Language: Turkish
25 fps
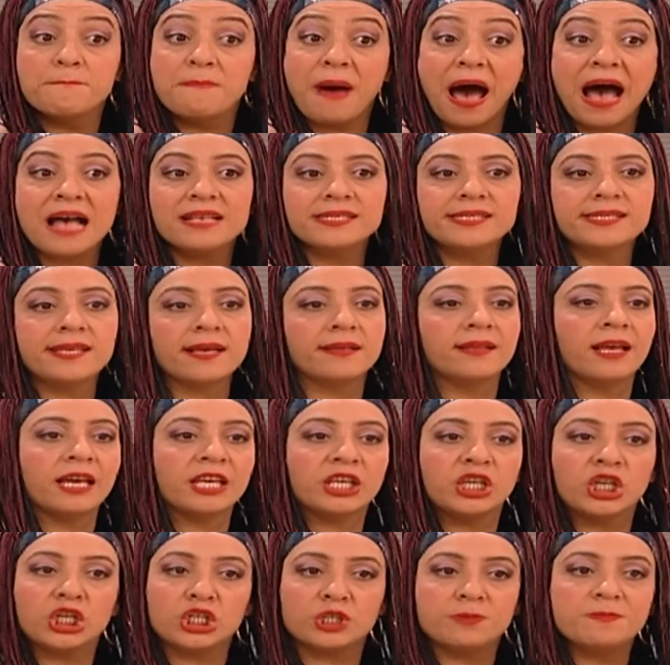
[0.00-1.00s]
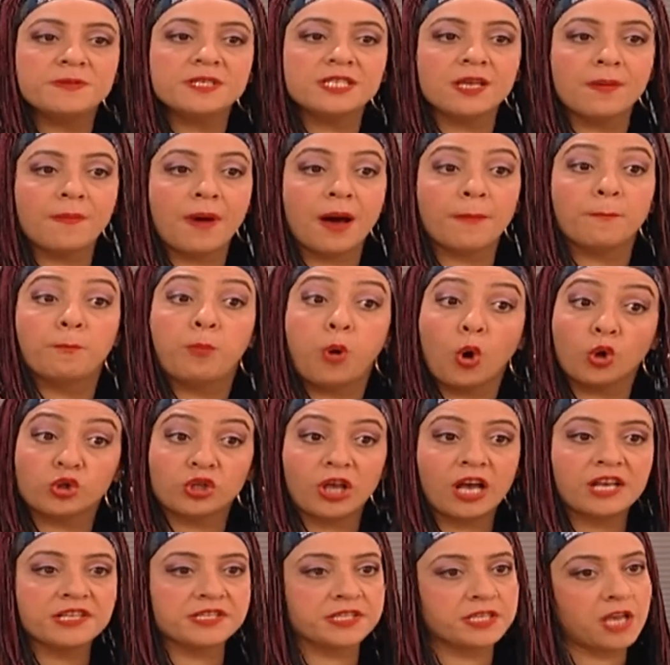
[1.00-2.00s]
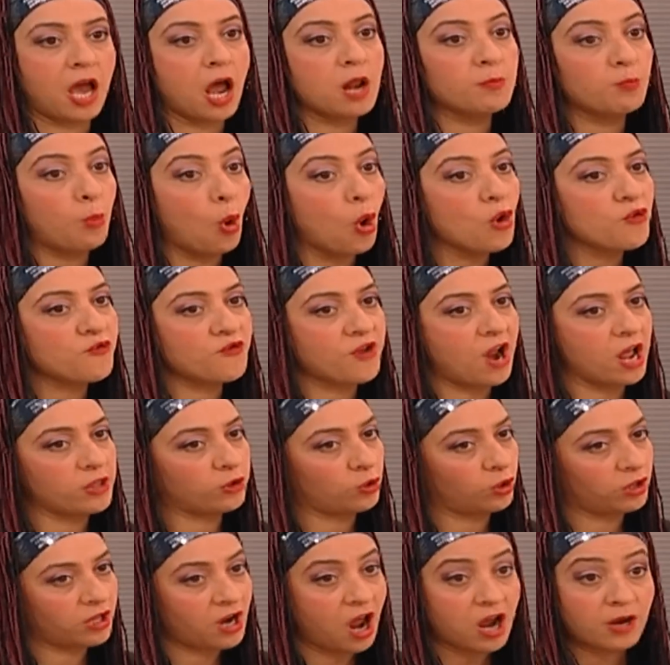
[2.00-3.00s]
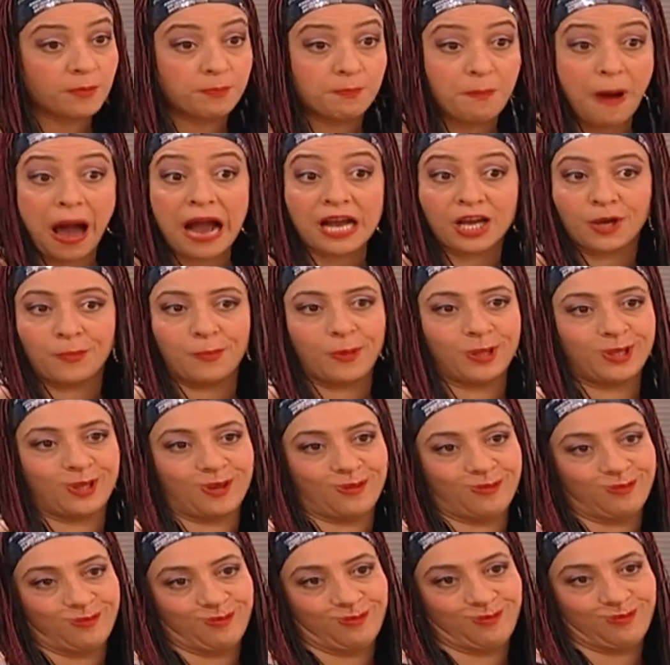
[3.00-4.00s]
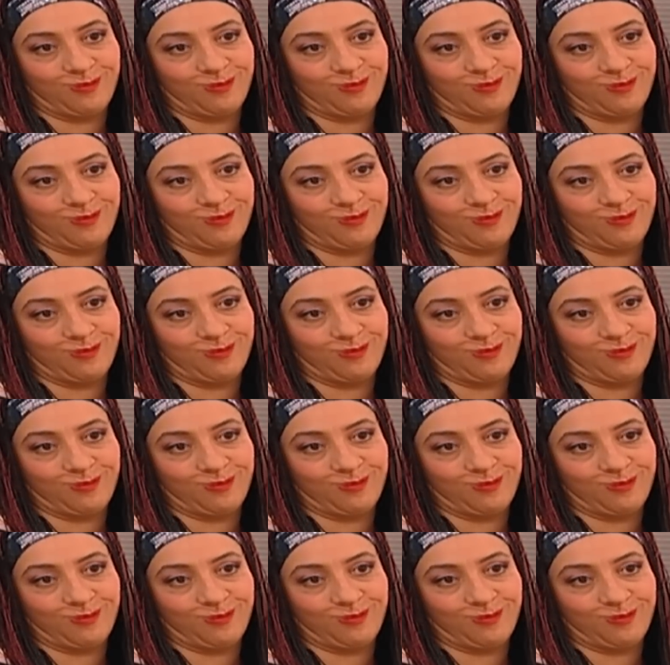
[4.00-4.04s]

ben sana hiçbir zaman potansiyel boyfriend olarak bakmadım.